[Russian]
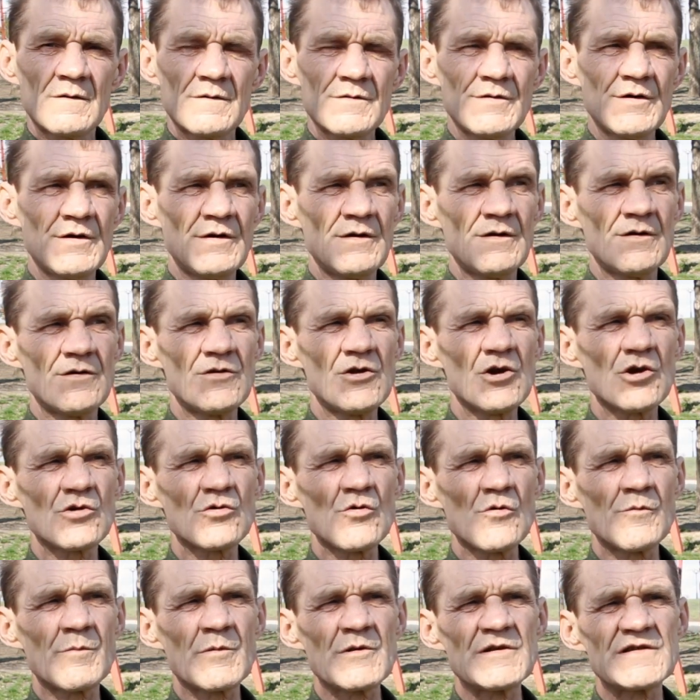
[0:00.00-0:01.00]
И
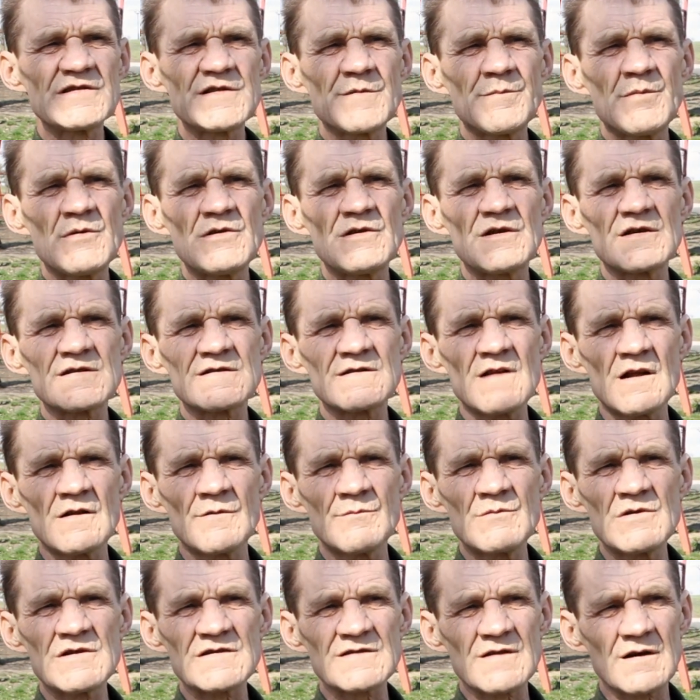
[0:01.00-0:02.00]
никто, в принципе, не знал
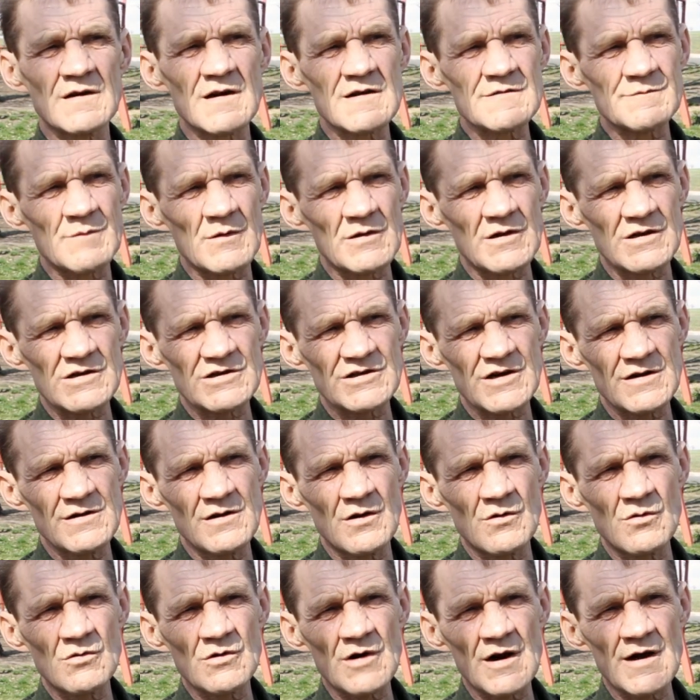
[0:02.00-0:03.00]
места
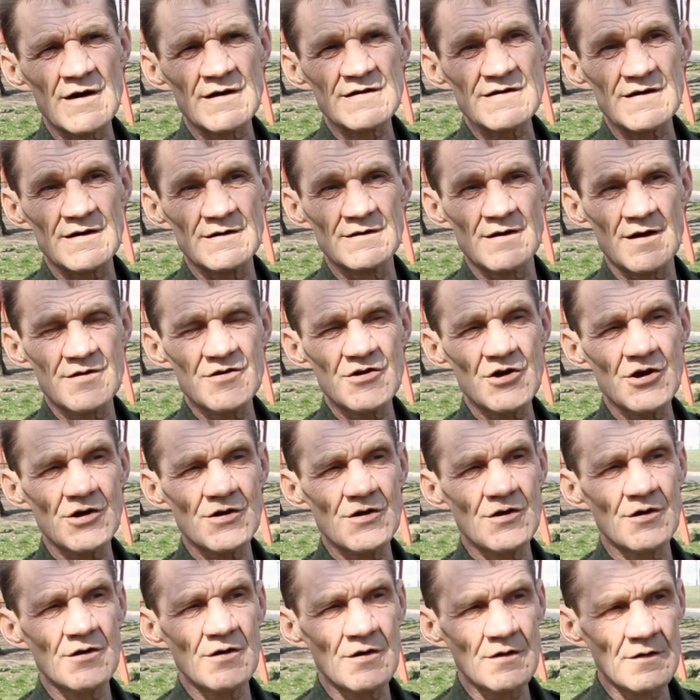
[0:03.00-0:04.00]
расположения украинской на
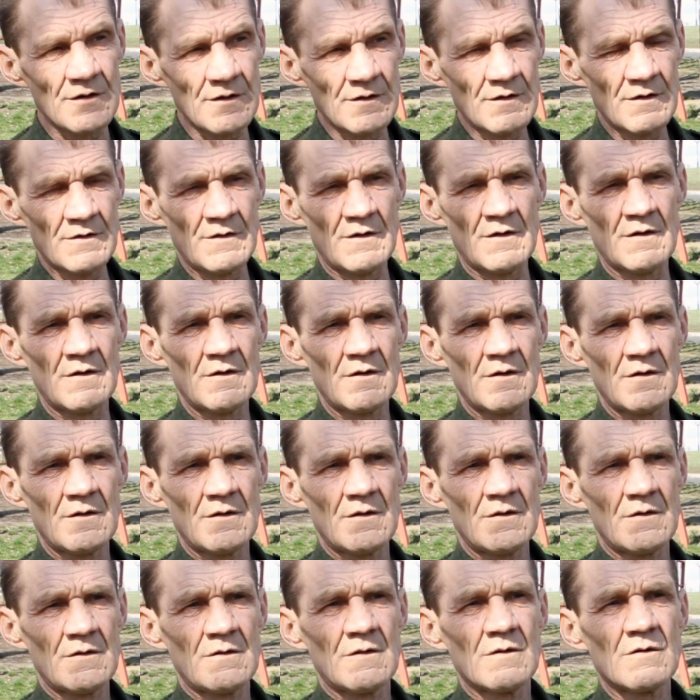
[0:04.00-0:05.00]
технике.
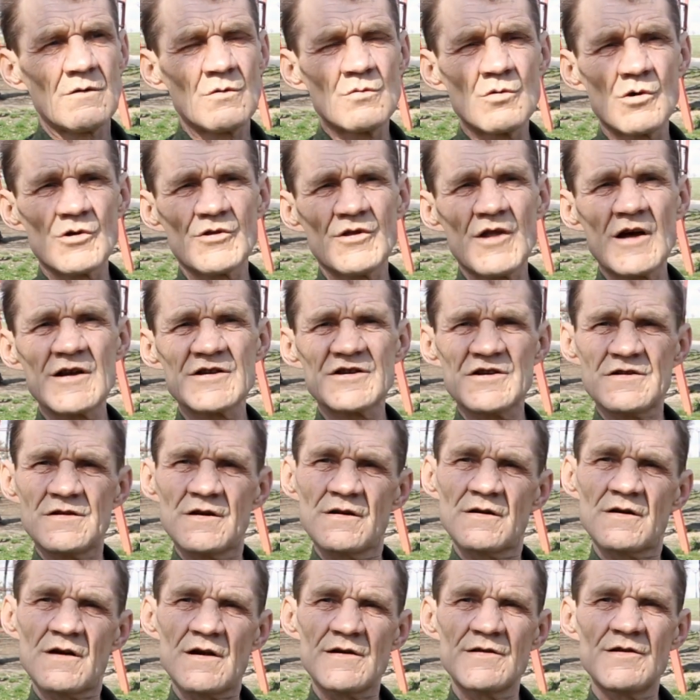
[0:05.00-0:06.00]
Вот,
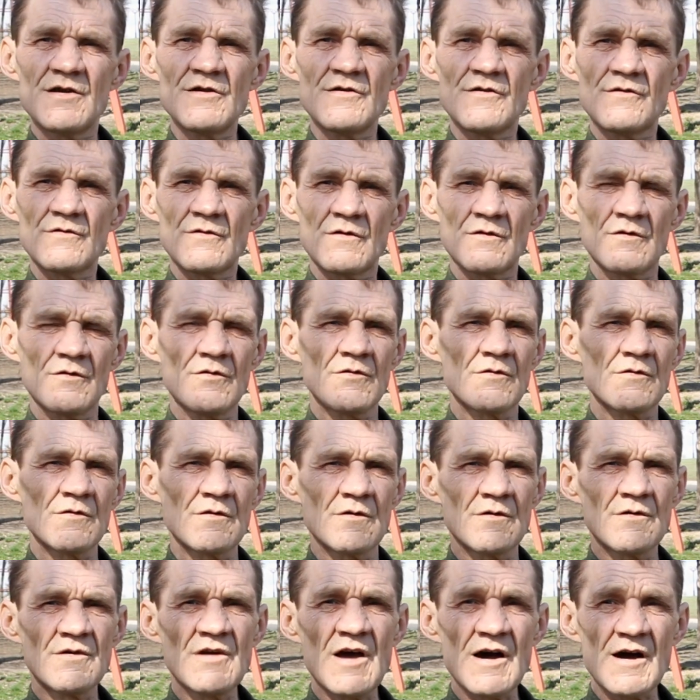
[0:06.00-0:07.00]
начали ходить, вот
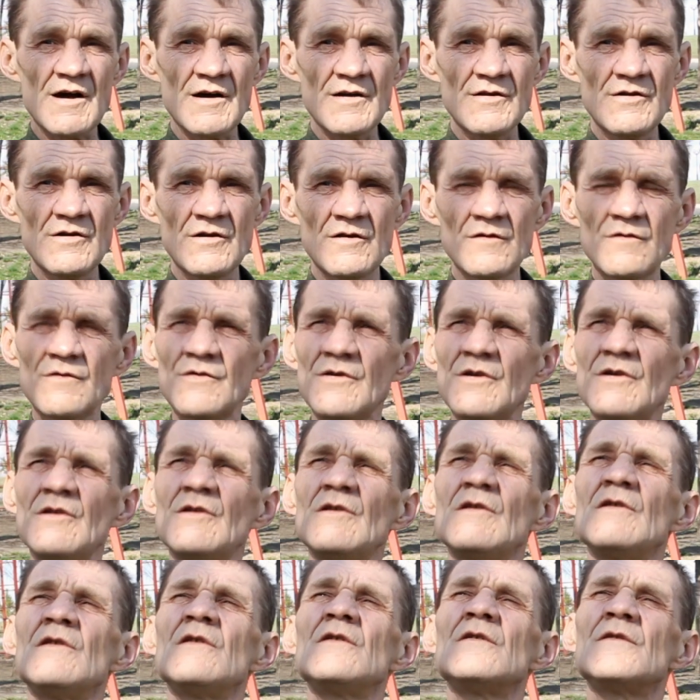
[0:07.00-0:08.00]
э, я ходил,
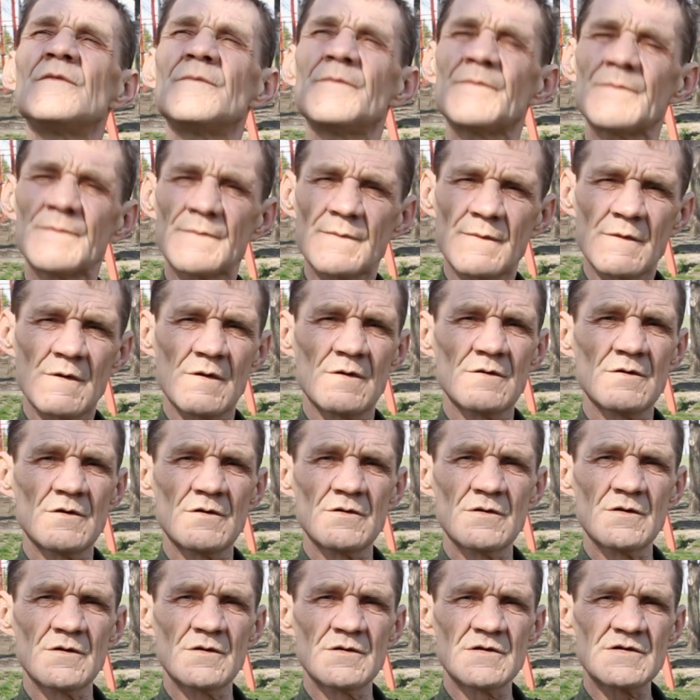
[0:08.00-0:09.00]
и
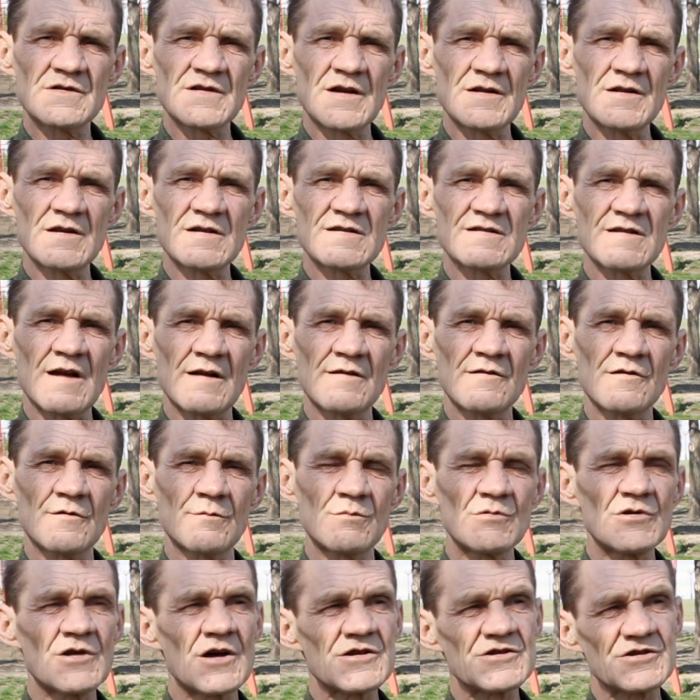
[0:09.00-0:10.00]
э, с
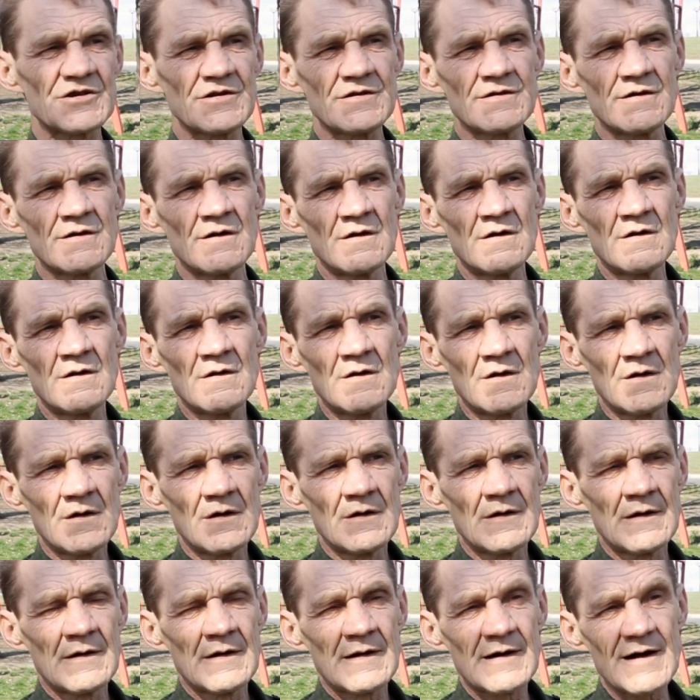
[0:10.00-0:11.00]
Александром мы начали
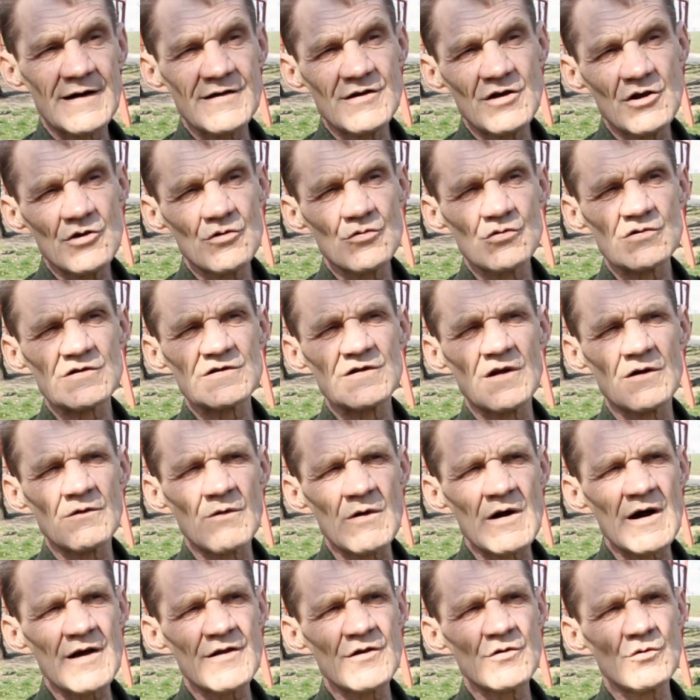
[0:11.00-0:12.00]
ходить,
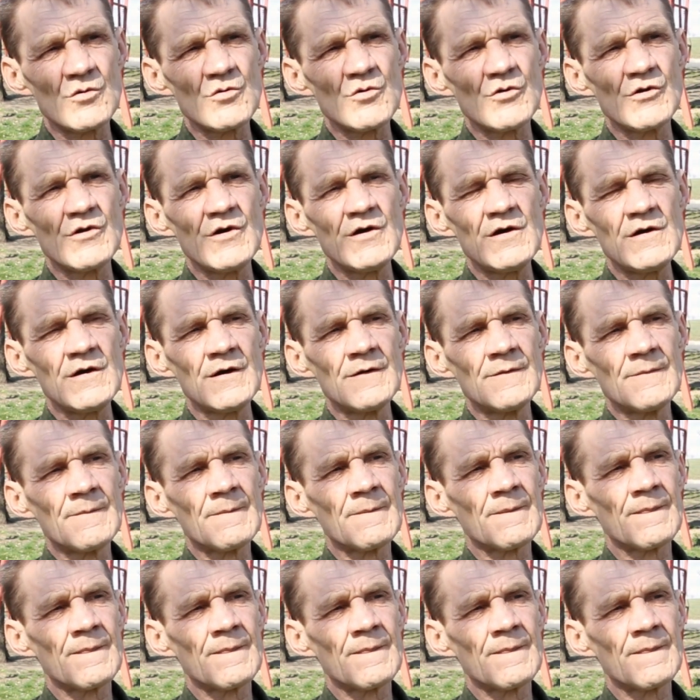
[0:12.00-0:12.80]
узнавать у людей